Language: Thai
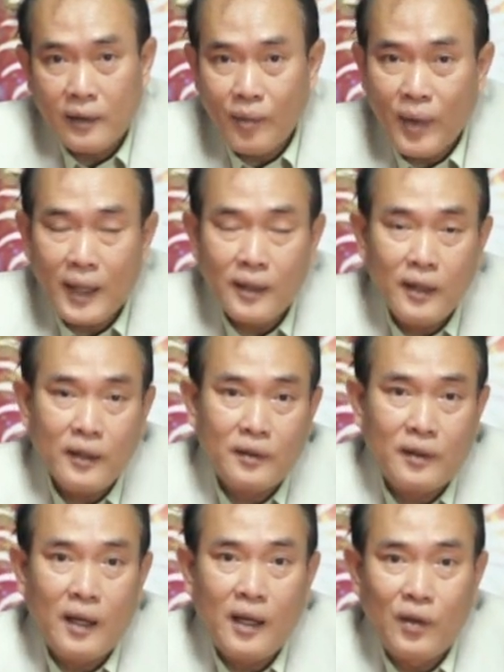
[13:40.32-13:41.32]
สมาชิก
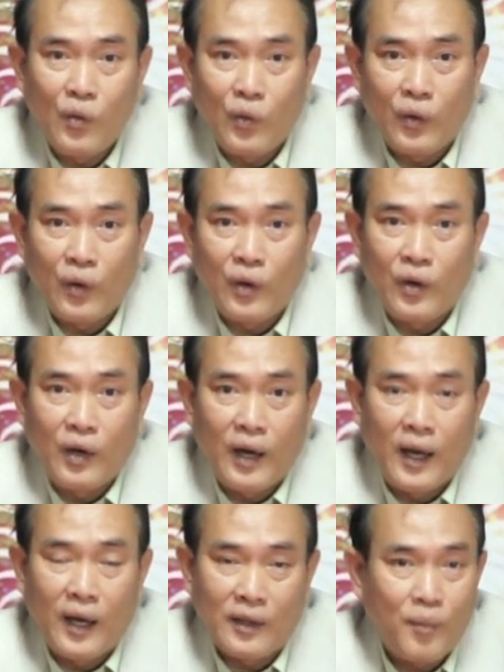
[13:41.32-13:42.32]
ที่อยู่
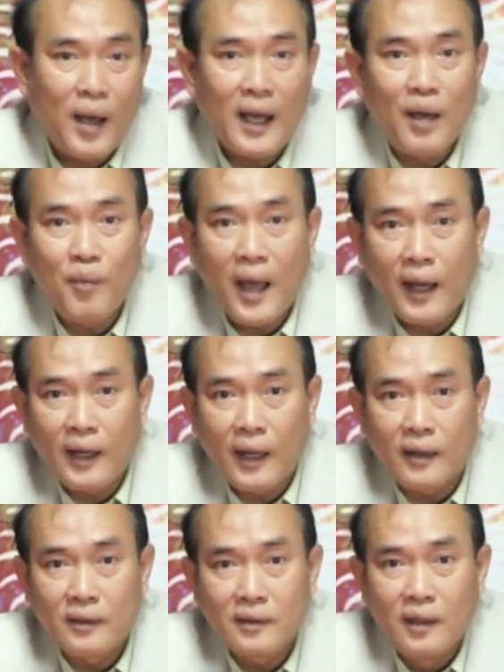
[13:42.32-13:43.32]
สมัครเข้ามาเนี่
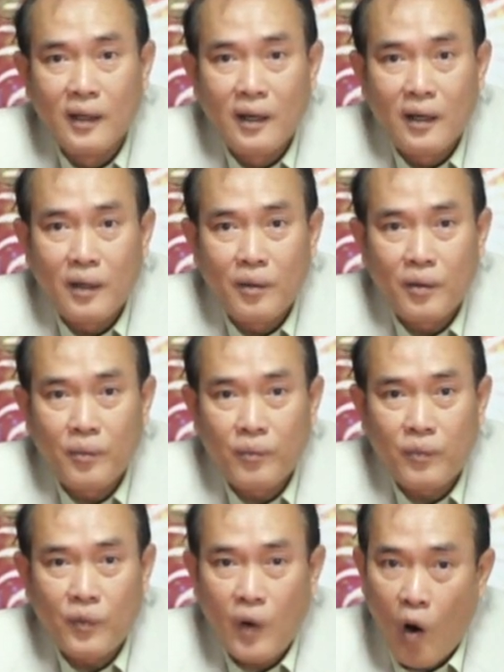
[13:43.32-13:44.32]
ย
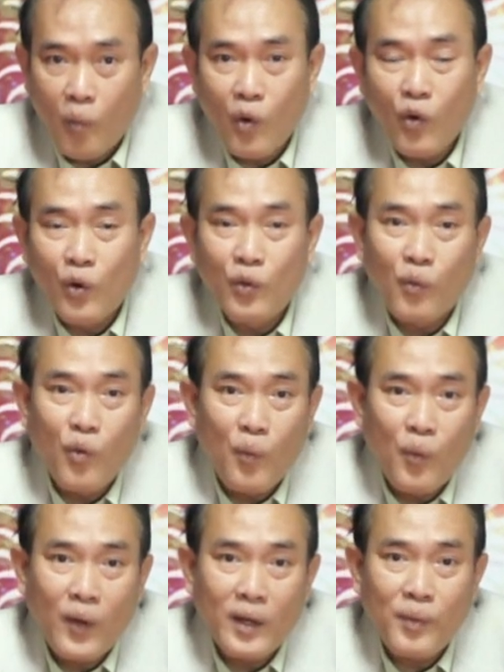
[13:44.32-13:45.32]
ของมงคลของผม
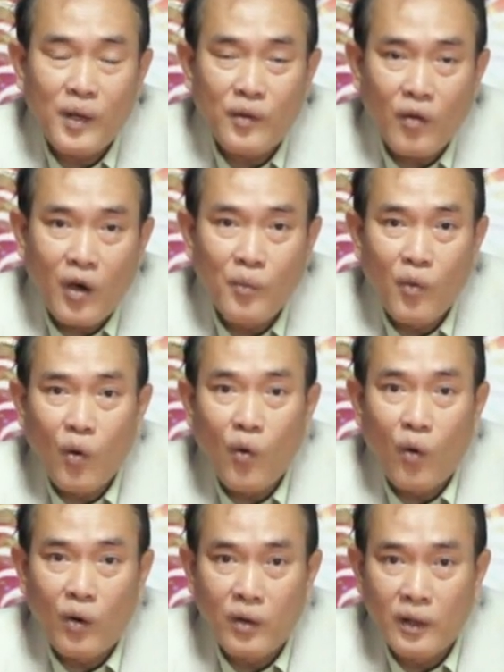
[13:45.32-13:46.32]
ไม่ว่าจะเป็นสร้อยมง
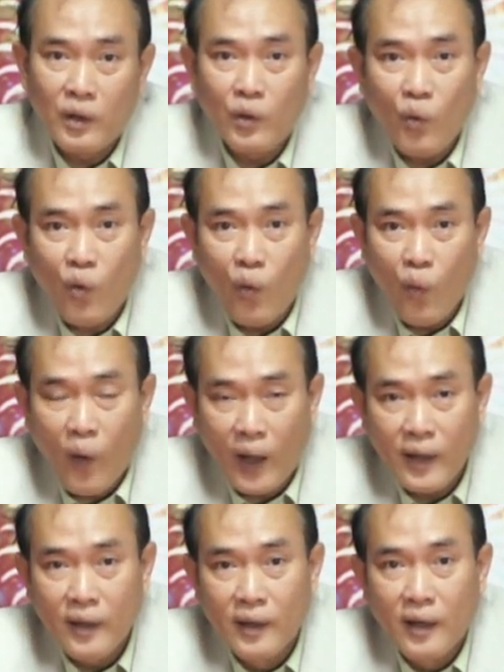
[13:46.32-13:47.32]
คลหินถูกหวย
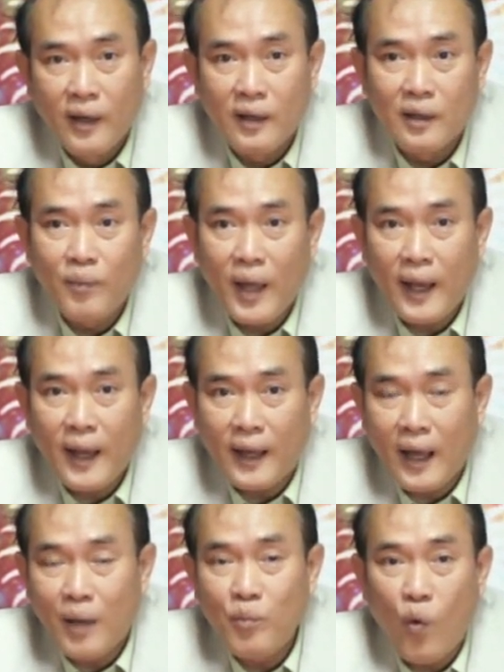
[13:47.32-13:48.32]
หรือแม้แต่
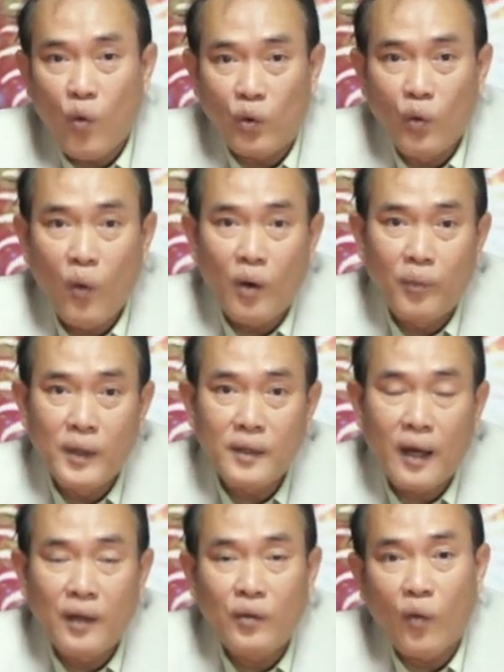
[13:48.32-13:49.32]
การผูกดวงพิ
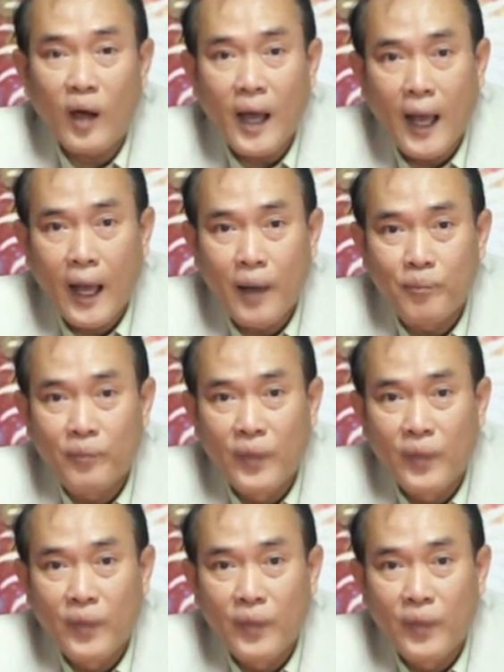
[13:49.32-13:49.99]
ชัยสงคราม